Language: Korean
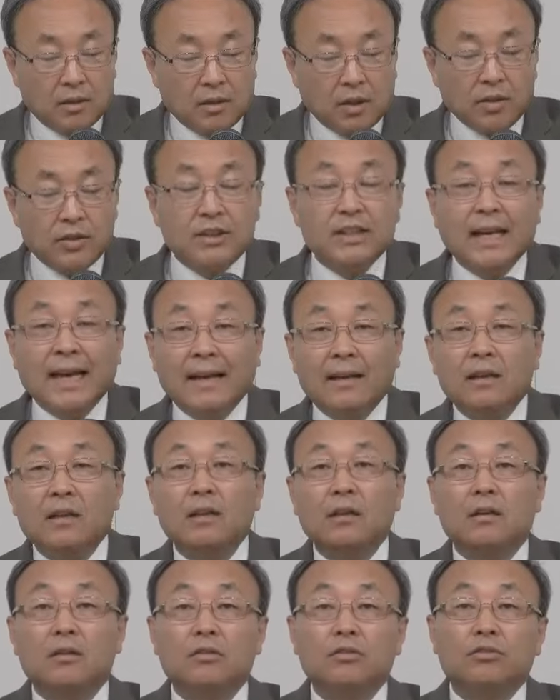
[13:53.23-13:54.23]
첫째
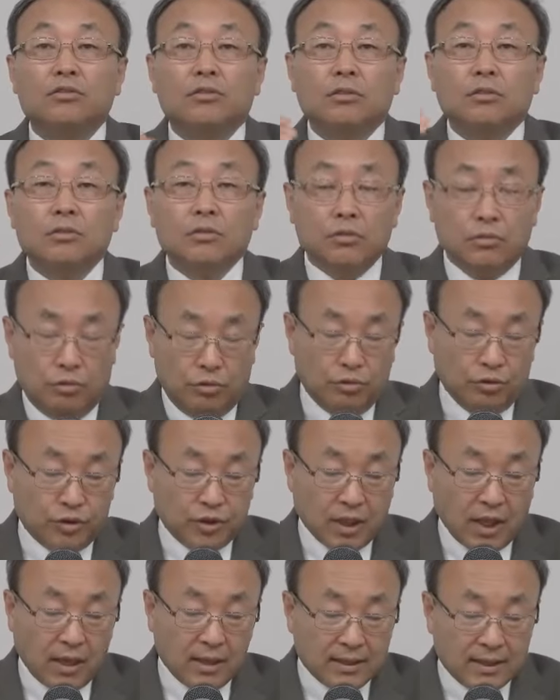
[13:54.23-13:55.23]
하늘,
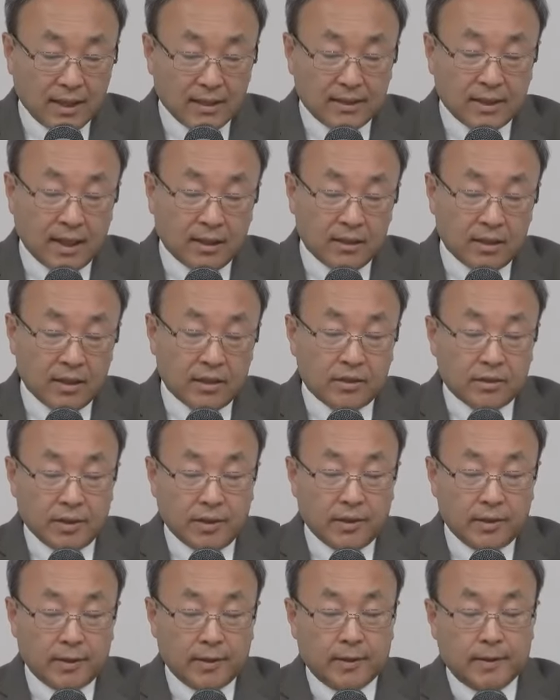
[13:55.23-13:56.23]
둘째 하늘, 셋째 하늘이
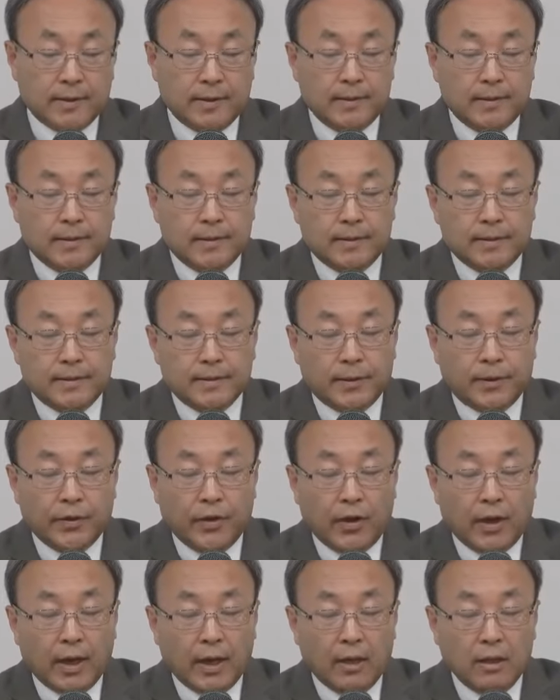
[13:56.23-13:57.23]
있어요.
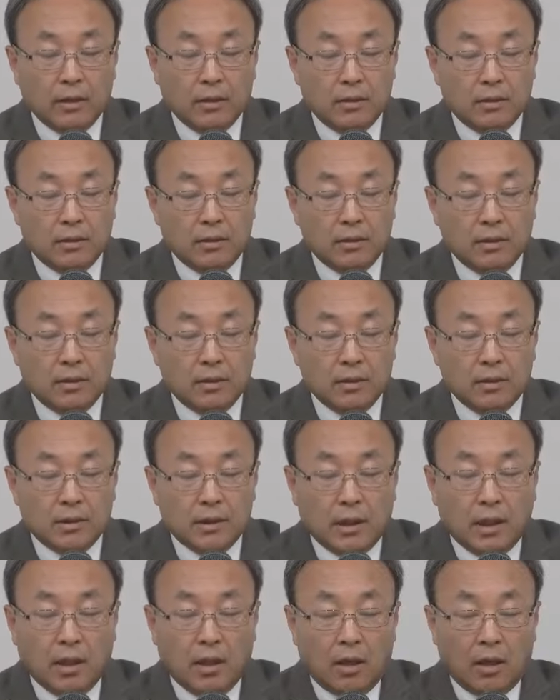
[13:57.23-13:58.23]
성경에는
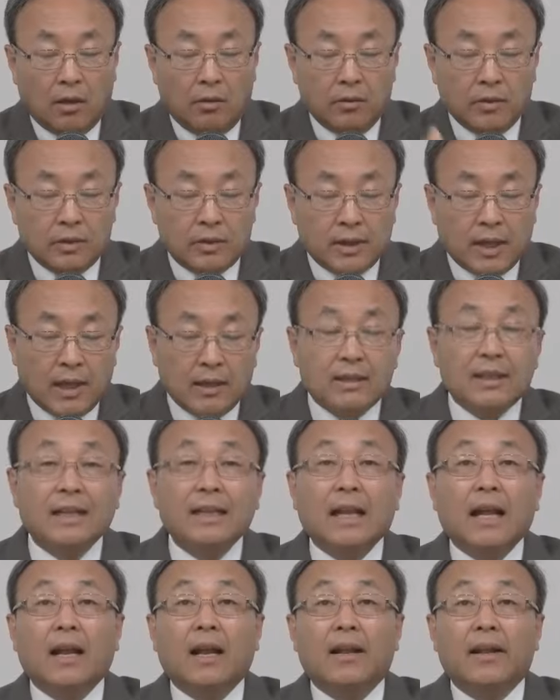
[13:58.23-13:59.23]
여러분
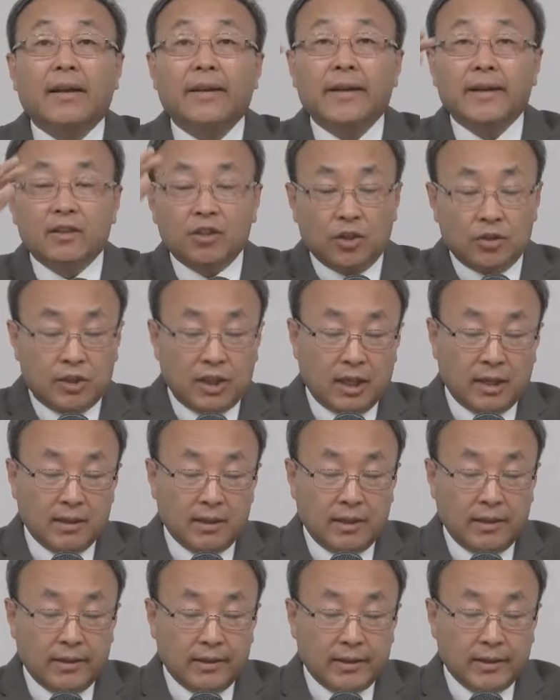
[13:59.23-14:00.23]
새들이 날아다니는 게 첫째
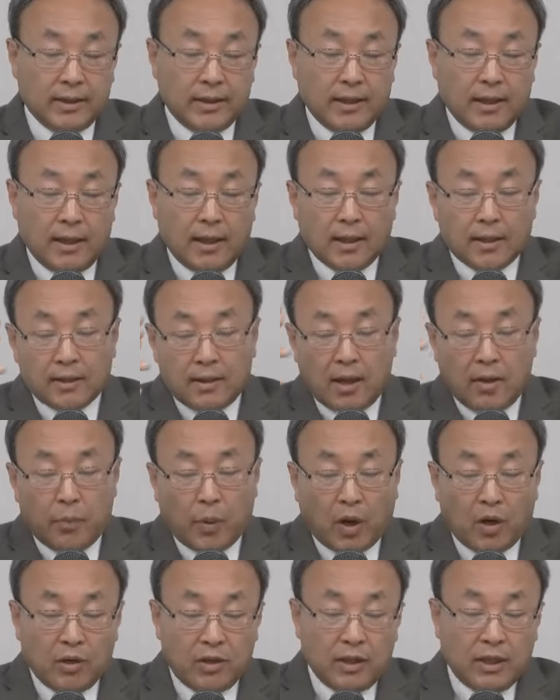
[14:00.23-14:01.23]
하늘, 그 다음에
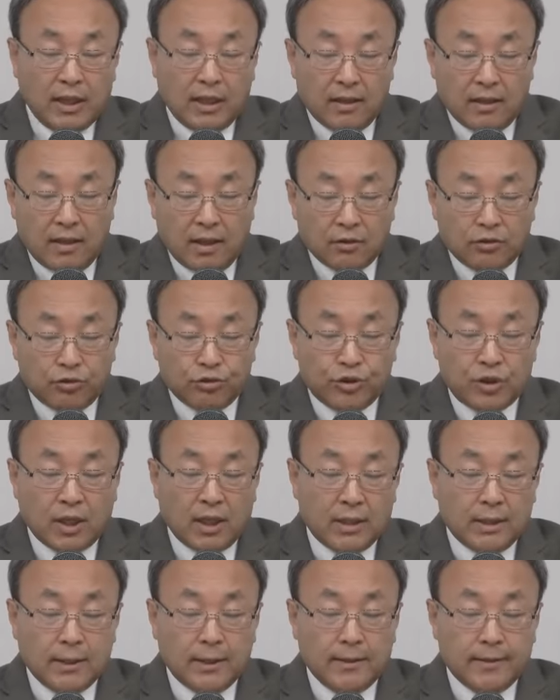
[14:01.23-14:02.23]
별들이 있는 데가
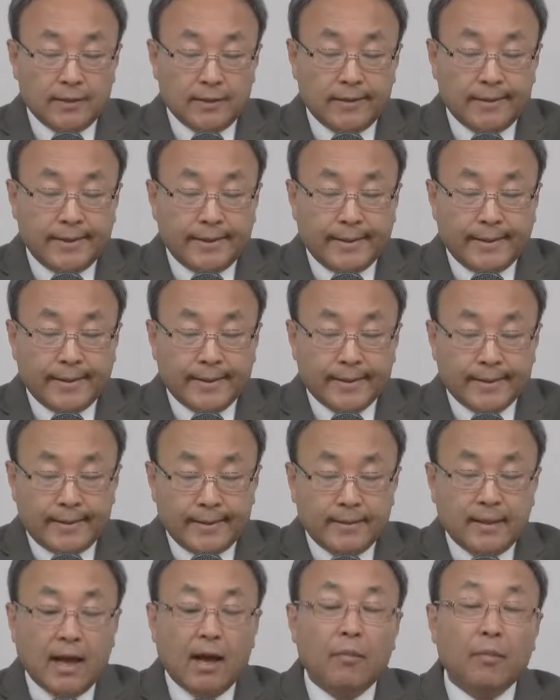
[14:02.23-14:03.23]
둘째 하늘,
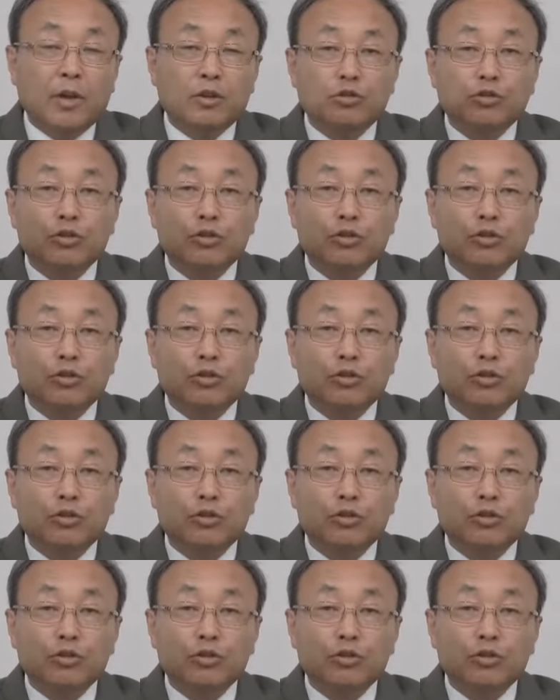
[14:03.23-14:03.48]
그 다음에